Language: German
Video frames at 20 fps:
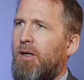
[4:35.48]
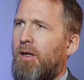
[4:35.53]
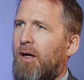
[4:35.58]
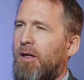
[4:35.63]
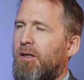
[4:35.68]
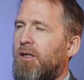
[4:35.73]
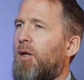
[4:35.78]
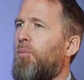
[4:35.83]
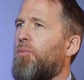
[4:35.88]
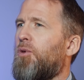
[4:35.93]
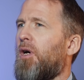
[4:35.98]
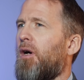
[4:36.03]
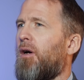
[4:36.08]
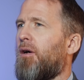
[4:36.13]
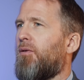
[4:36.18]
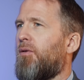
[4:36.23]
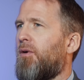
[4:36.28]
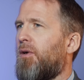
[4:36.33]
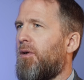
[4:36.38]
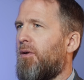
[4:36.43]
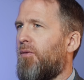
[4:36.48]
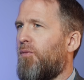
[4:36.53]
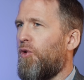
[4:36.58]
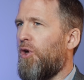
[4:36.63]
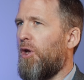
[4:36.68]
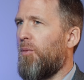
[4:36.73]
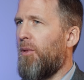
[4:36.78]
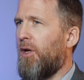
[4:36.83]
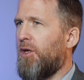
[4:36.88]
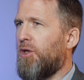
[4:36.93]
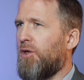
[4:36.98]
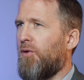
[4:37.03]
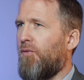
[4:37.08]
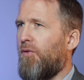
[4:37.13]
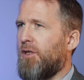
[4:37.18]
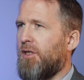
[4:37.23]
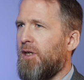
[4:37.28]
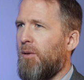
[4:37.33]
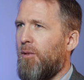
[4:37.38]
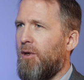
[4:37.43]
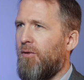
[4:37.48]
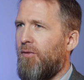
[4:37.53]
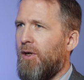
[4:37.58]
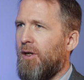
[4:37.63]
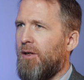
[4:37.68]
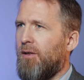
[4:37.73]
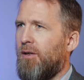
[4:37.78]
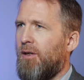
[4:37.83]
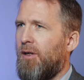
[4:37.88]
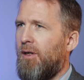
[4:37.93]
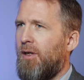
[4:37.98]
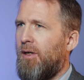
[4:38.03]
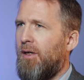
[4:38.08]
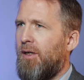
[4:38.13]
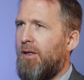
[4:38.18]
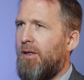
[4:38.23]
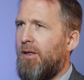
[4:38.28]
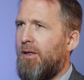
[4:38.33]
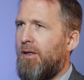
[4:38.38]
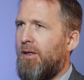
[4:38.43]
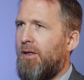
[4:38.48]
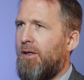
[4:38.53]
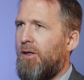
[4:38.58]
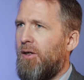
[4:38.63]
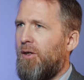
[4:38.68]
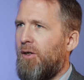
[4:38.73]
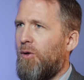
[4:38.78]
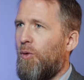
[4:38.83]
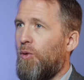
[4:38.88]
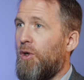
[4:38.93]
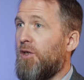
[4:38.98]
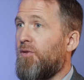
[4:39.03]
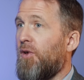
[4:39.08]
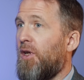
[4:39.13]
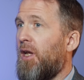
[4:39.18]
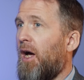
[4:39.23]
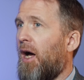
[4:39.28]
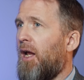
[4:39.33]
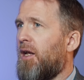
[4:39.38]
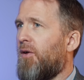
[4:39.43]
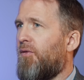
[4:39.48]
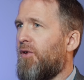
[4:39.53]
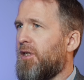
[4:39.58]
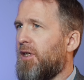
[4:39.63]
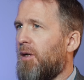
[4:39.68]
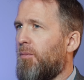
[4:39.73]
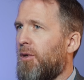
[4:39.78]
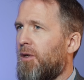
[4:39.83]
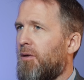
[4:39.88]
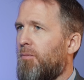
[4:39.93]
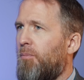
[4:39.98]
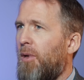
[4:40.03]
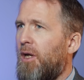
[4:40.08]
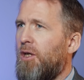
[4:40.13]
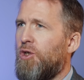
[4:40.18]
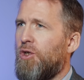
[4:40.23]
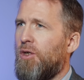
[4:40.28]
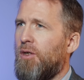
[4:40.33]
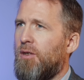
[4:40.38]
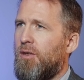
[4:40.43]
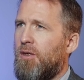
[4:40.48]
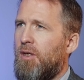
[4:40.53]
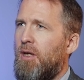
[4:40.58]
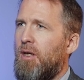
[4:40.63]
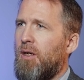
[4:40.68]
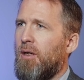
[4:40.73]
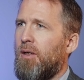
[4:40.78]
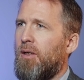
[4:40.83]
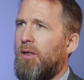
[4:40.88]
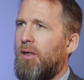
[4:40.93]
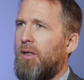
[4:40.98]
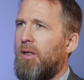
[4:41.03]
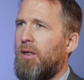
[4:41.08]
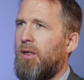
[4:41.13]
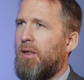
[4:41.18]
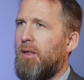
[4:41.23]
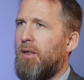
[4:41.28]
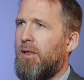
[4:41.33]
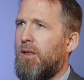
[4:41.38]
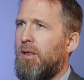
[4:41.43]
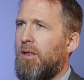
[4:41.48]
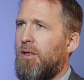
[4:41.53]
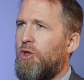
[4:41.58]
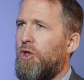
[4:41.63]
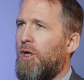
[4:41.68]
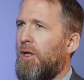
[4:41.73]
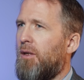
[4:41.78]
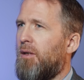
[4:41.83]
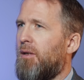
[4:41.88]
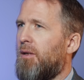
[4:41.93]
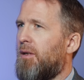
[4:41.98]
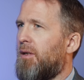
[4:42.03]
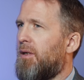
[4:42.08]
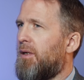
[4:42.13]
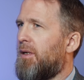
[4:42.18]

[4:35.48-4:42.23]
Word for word: An dem Tag, wo die Menschen versammelt werden. Und es werden alle versammelt. Menschen, Tiere, Djinn.